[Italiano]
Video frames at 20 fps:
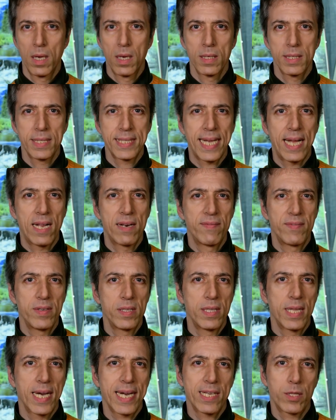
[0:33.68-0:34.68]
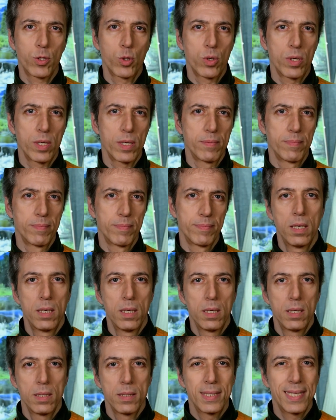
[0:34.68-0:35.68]
Salve indagatori.
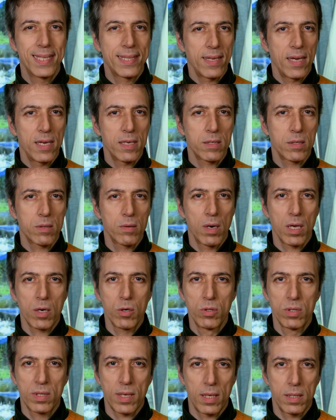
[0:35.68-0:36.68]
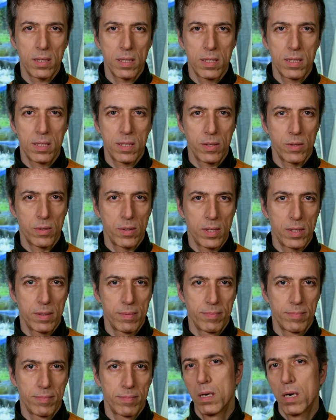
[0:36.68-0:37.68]
Detesto le contraddizioni.
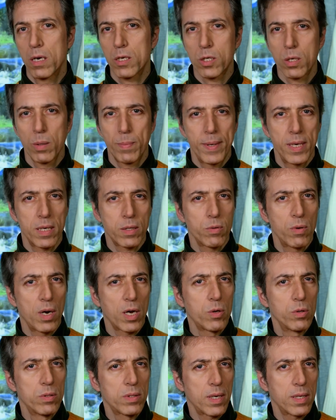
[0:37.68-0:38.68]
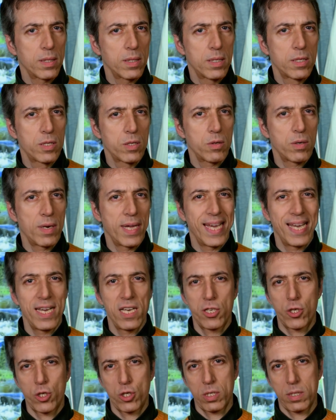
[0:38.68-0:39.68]
Ho scoperto una contraddizione
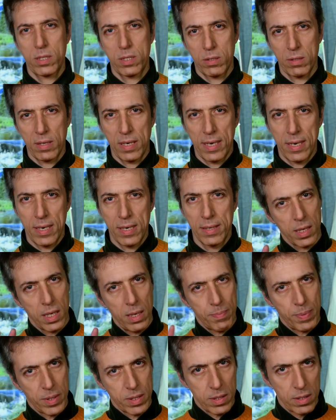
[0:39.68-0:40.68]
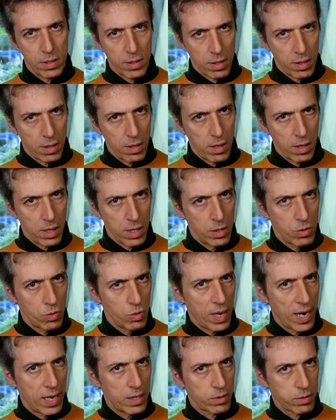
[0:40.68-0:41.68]
eccezionale che presenterò in
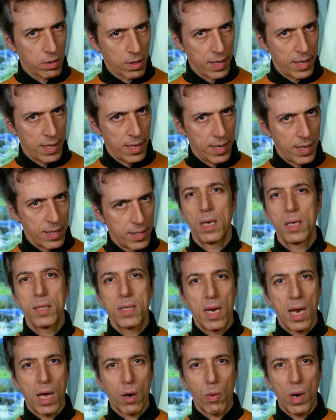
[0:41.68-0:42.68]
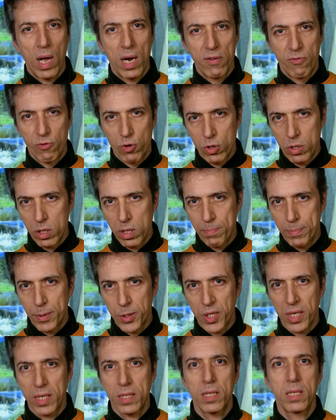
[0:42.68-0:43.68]
un altro canale e della quale voi
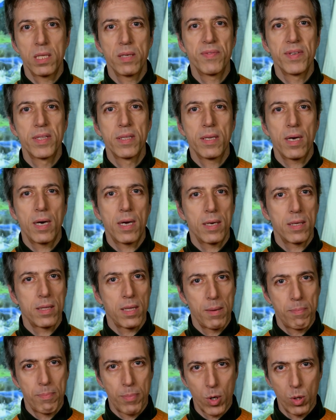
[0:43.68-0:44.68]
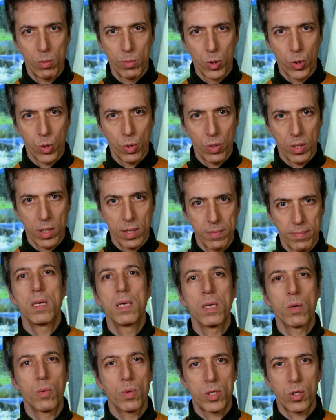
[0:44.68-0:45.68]
potrete diventare dei promotori.
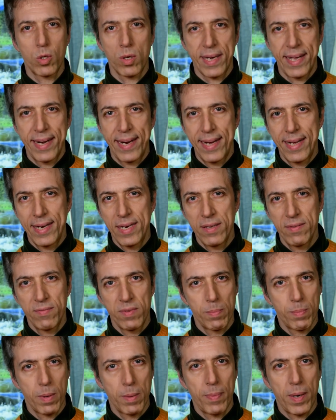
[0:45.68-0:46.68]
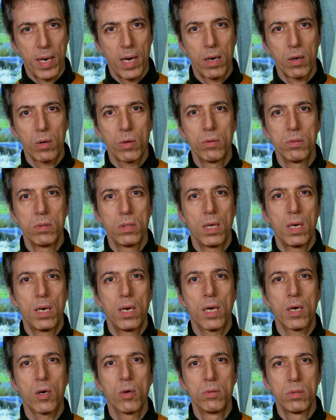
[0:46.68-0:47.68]
In questo canale vi preparo con
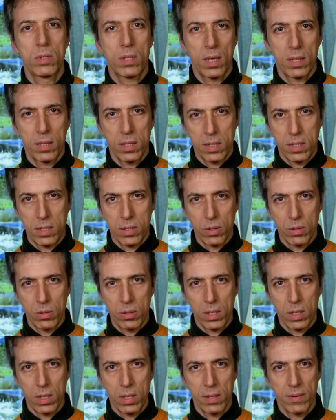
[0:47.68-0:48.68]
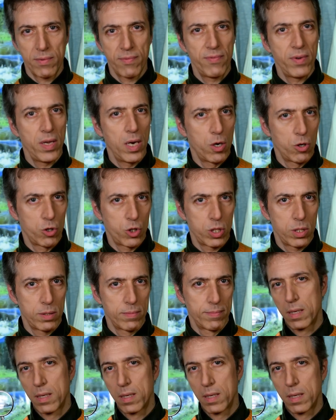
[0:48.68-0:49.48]
delle contraddizioni veloci.